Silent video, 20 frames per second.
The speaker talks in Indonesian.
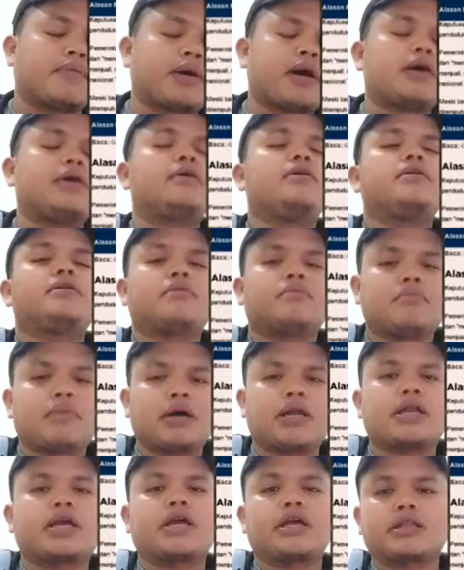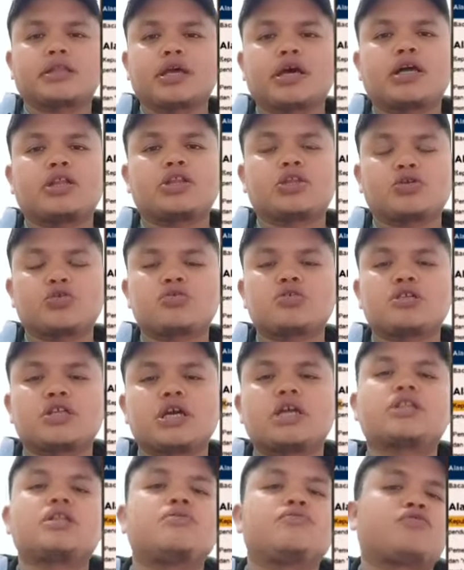Alasan Tajikistan.
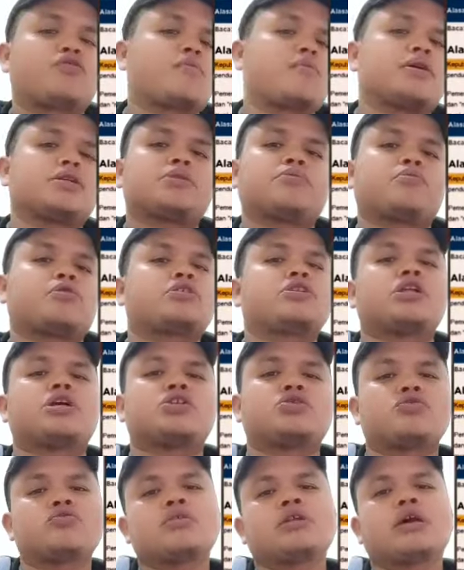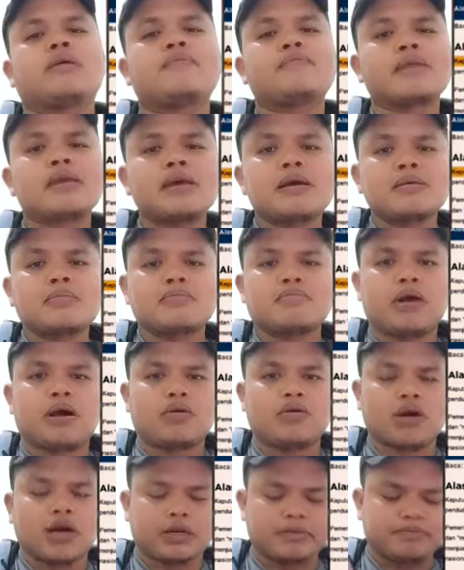Keputusan ini dianggap mengejutkan Menurut
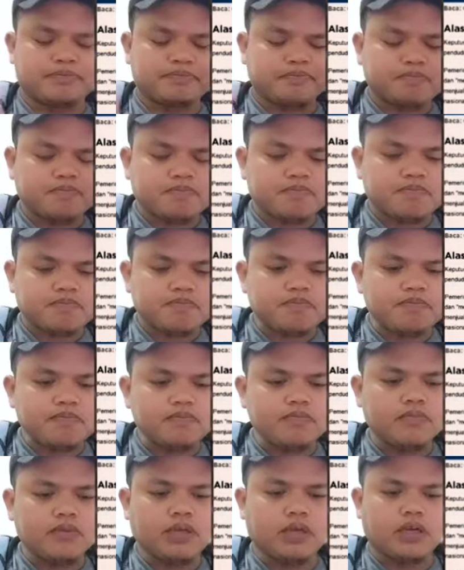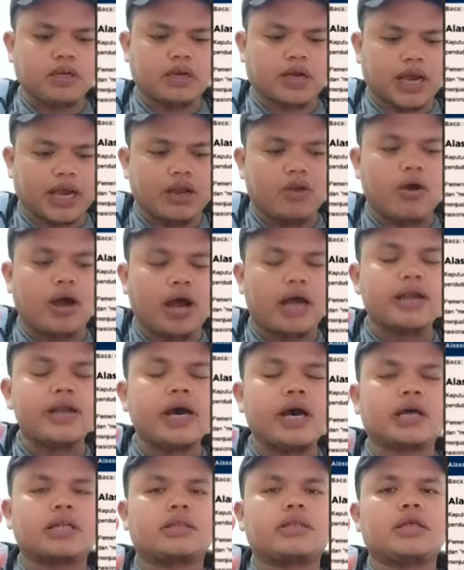sensus 2020, negara Asia
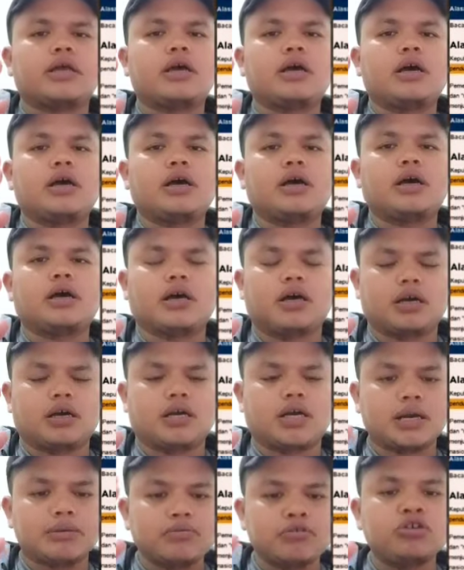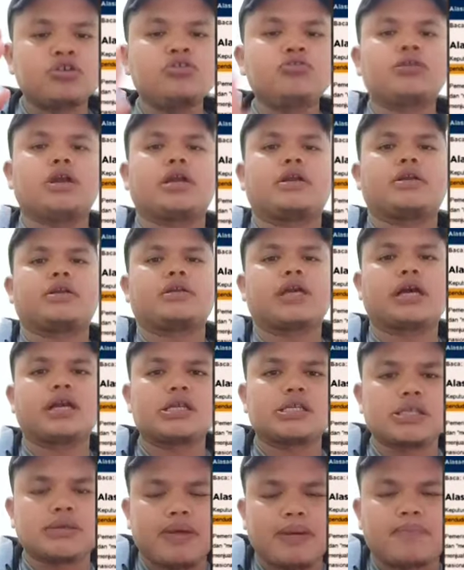Tengah berpenduduk 10 juta jiwa
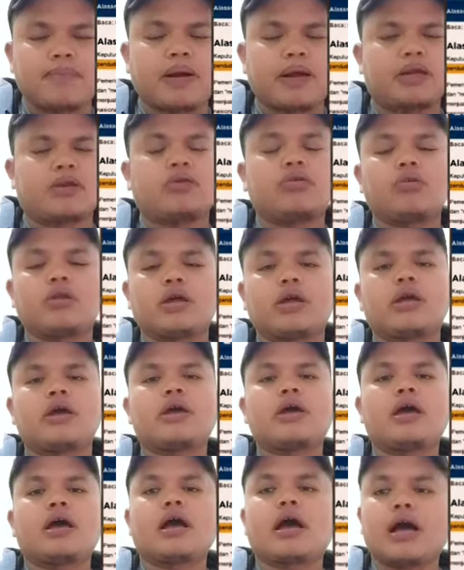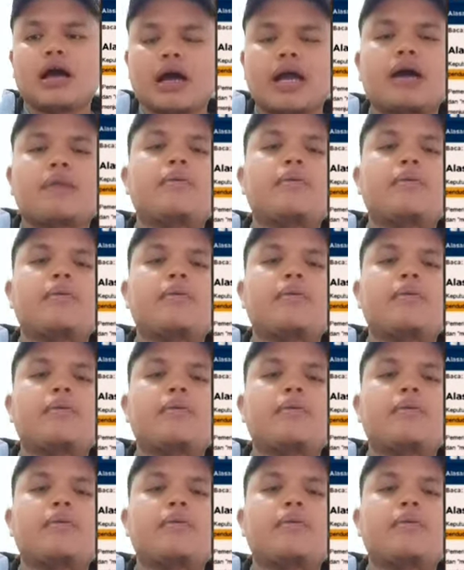itu memiliki 96%